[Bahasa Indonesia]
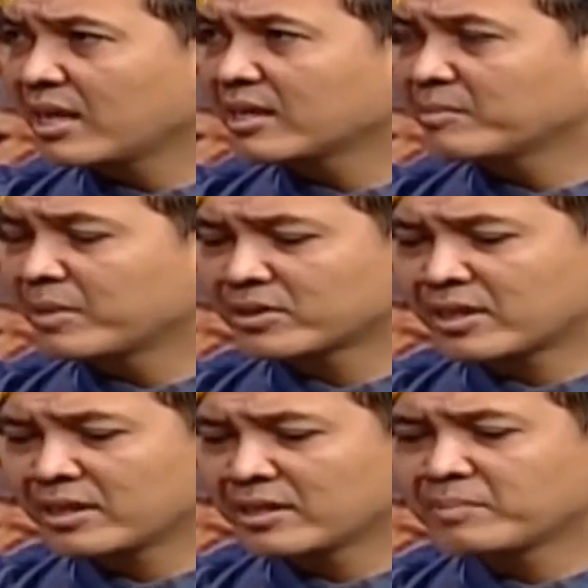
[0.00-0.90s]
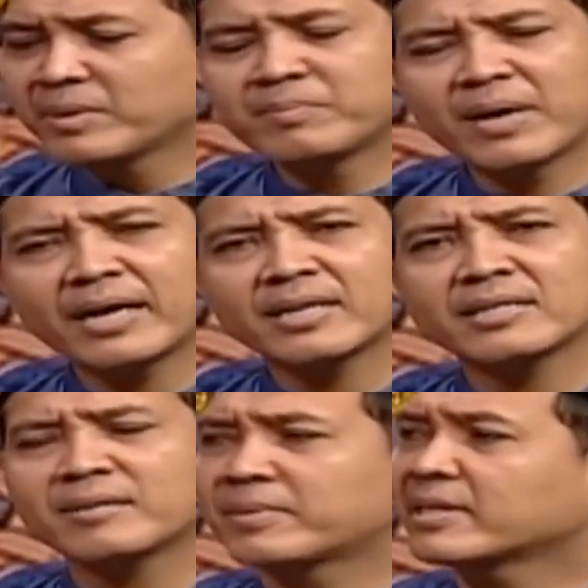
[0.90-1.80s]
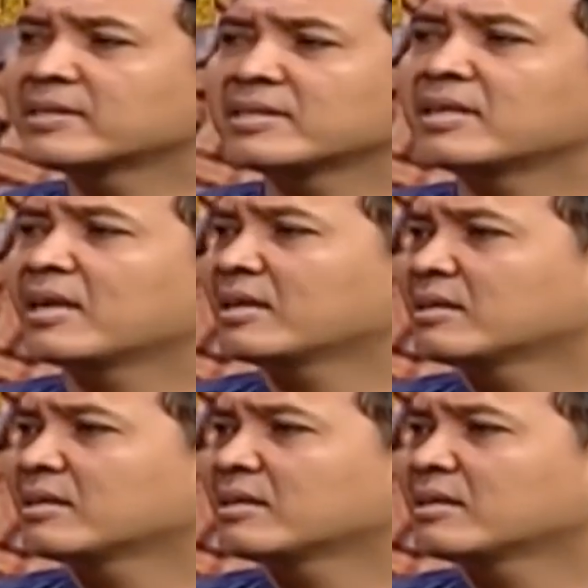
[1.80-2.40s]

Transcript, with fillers: lagi Mbak Sally, lebih baik kita berhenti deh.